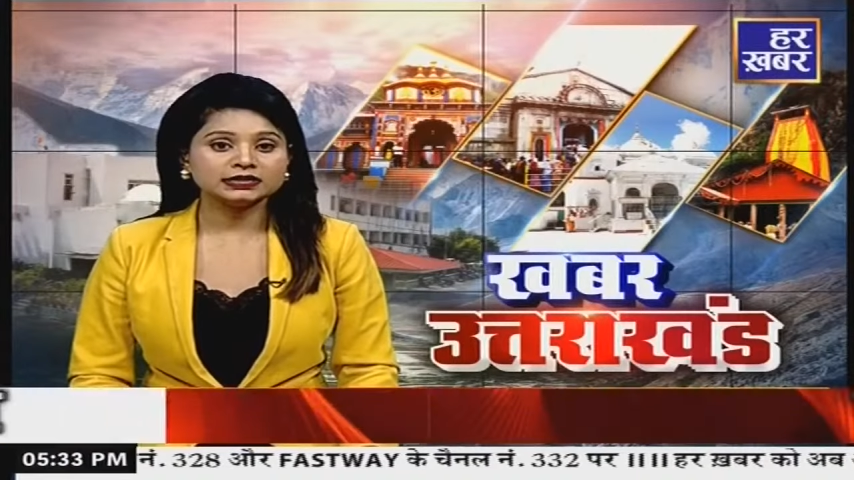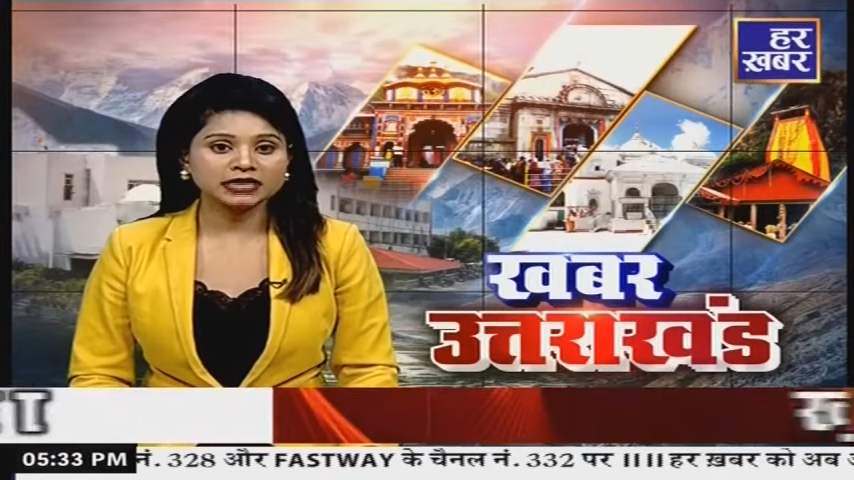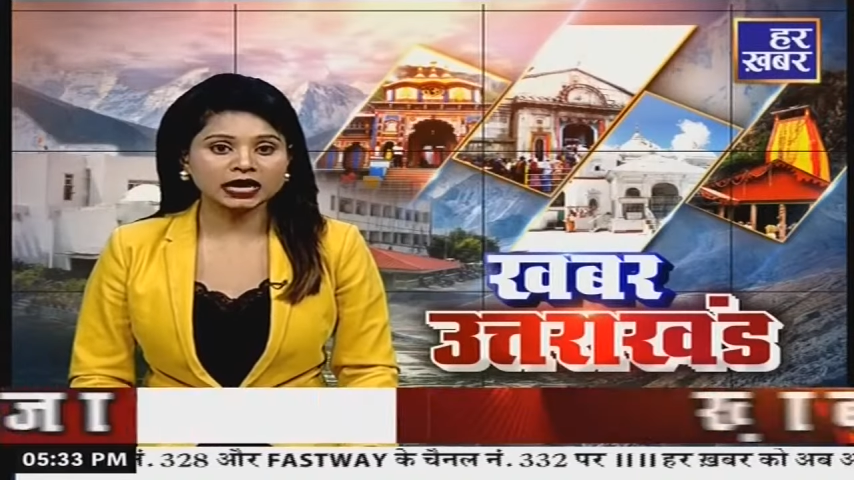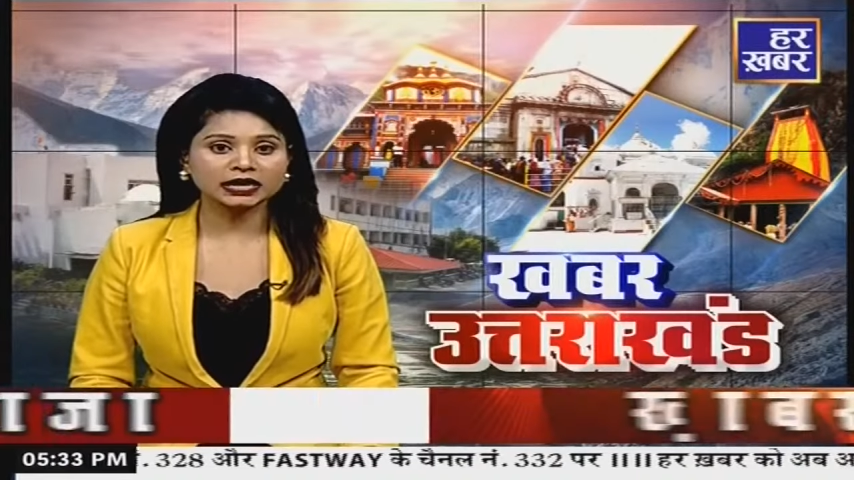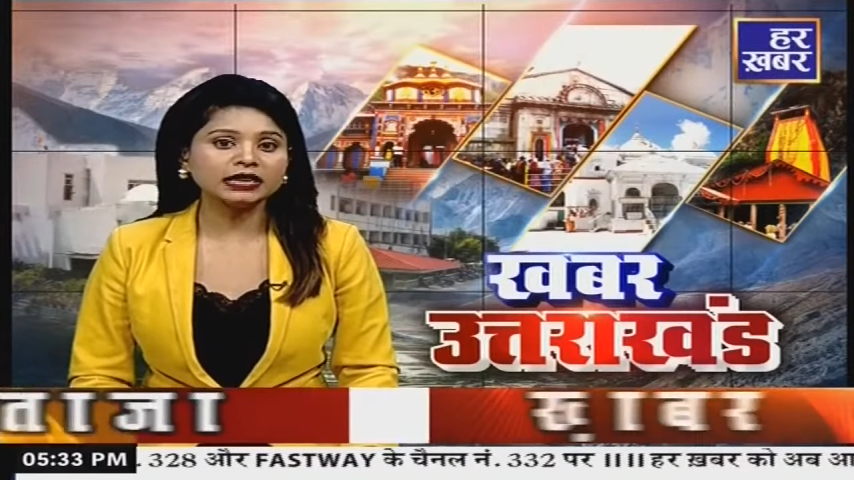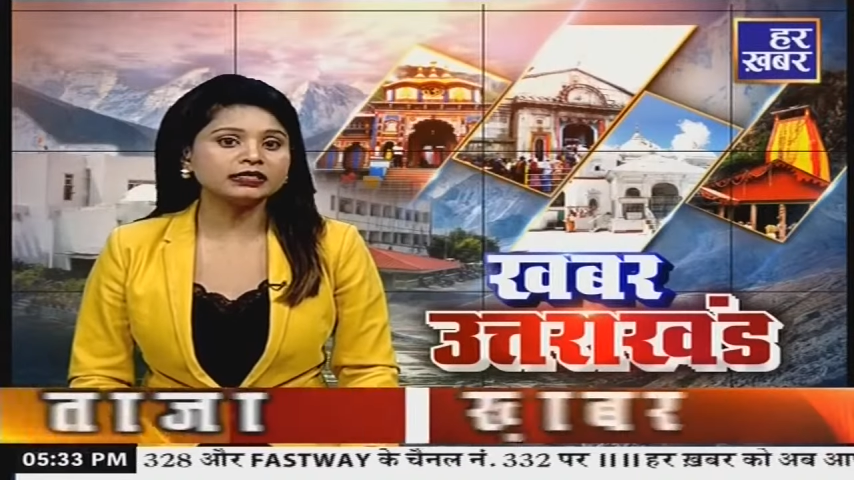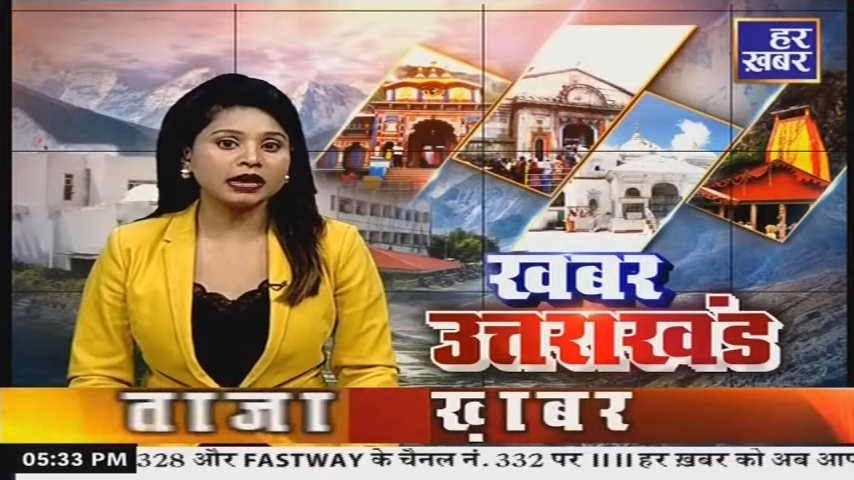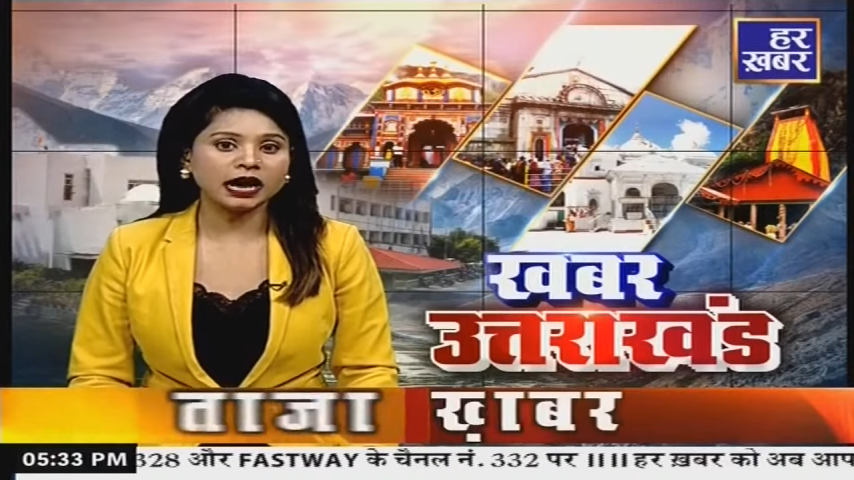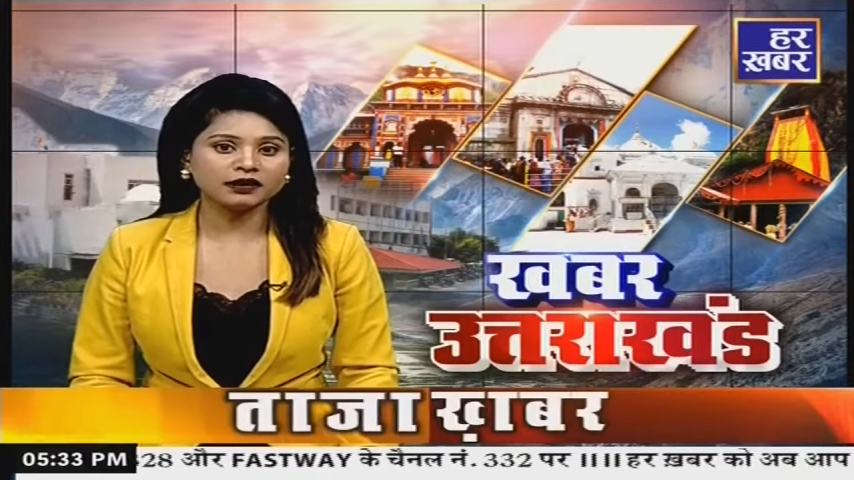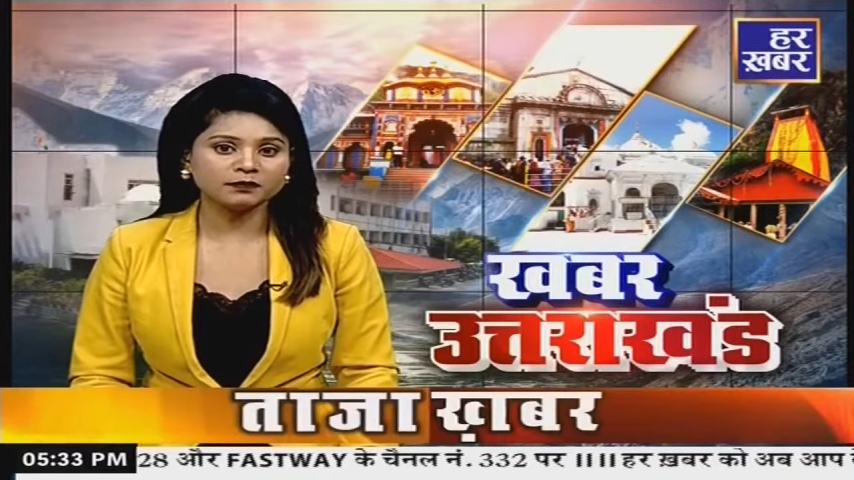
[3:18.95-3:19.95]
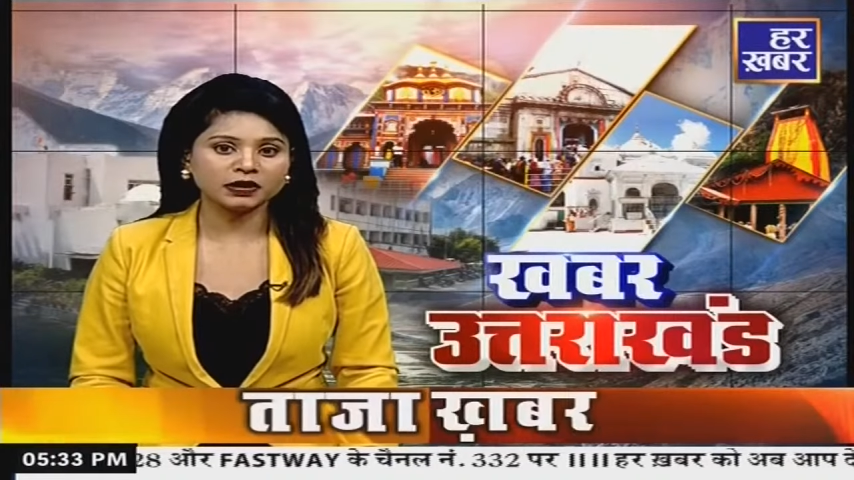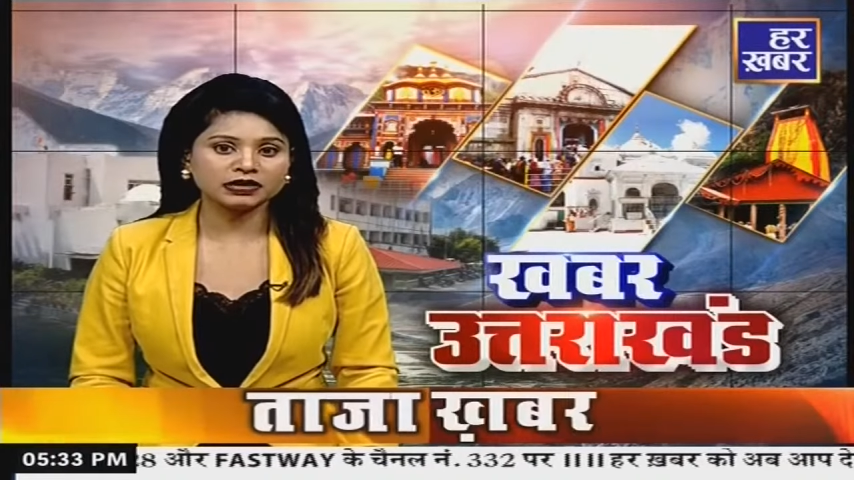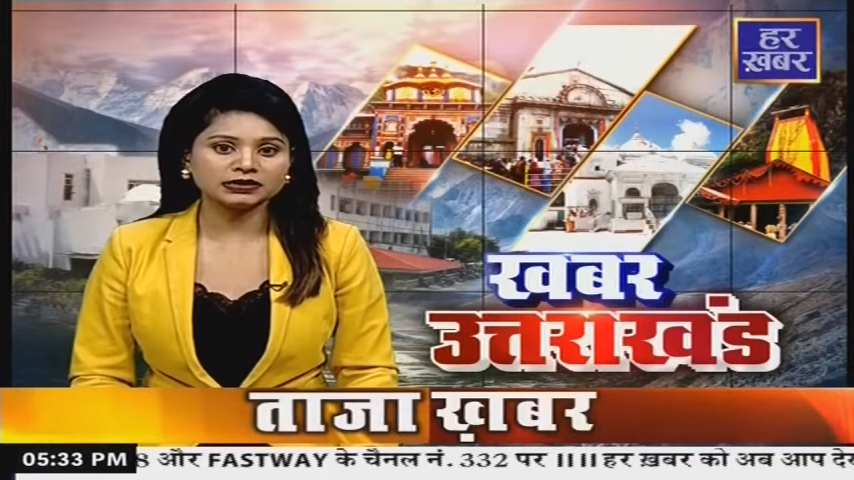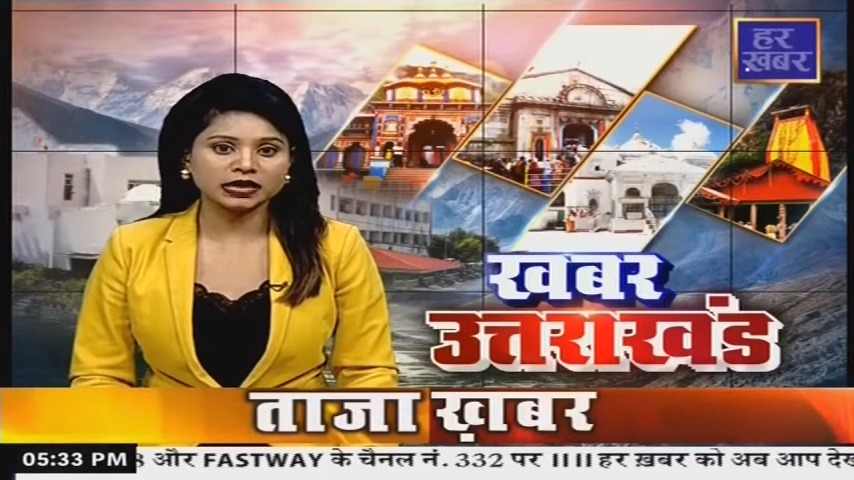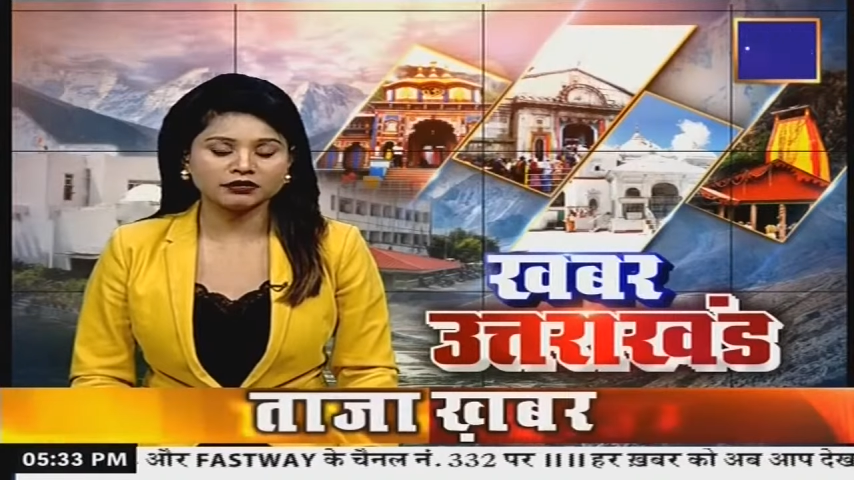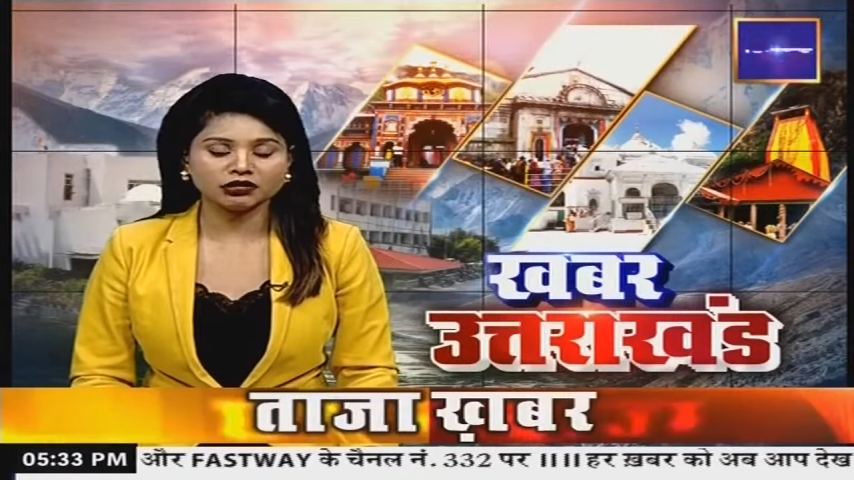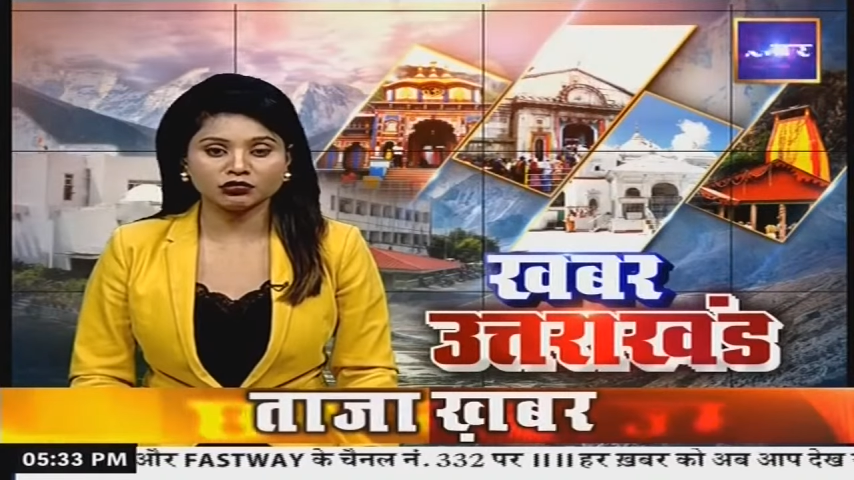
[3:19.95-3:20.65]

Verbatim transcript: साकेत तिहारे पर स्थानीय